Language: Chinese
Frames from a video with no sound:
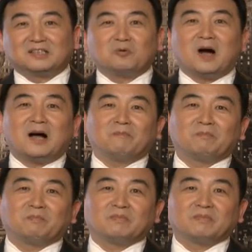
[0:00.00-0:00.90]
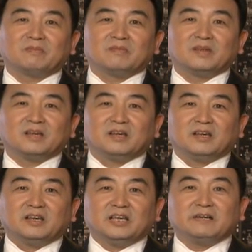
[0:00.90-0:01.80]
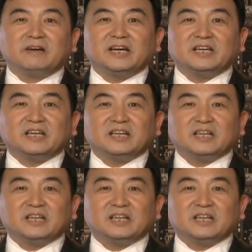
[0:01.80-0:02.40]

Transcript: 的话，因为